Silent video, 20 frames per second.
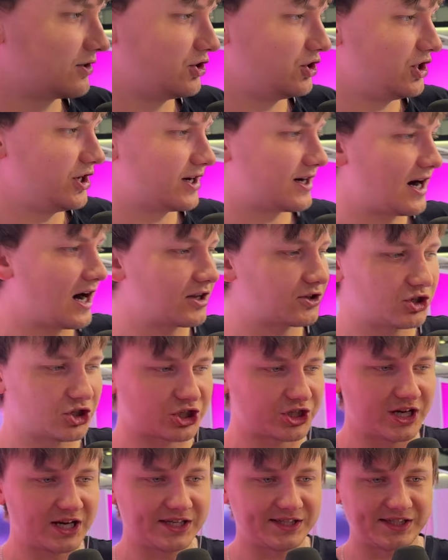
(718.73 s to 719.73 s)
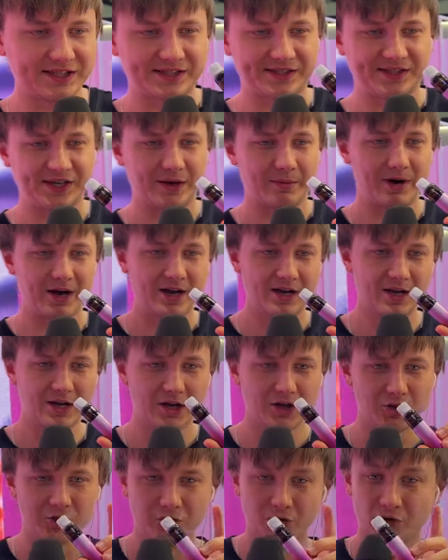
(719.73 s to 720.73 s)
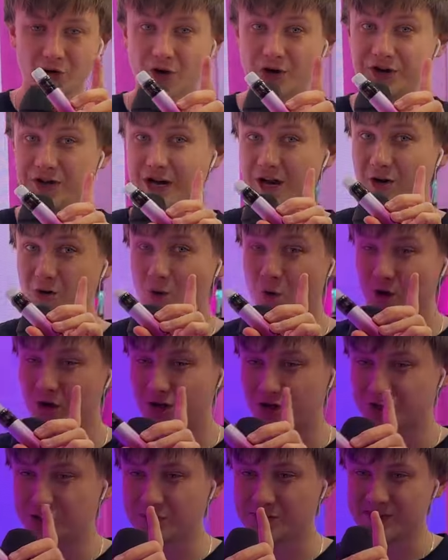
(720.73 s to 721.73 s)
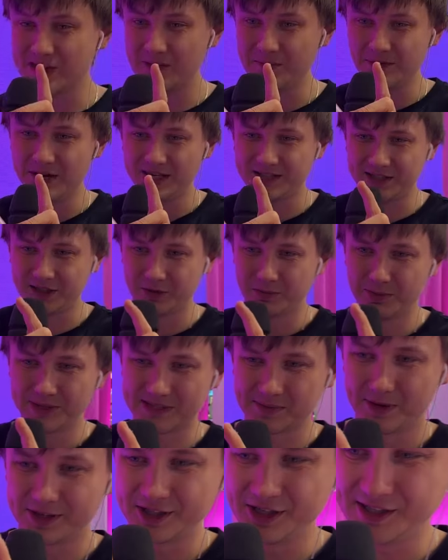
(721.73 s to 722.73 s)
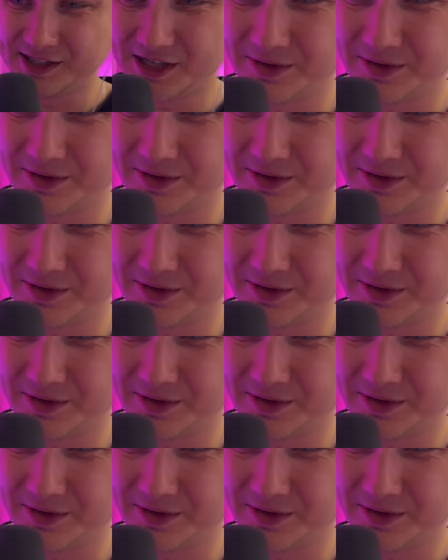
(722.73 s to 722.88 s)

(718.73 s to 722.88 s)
не картриджная система, но я кое-что заметил. Посмотрите,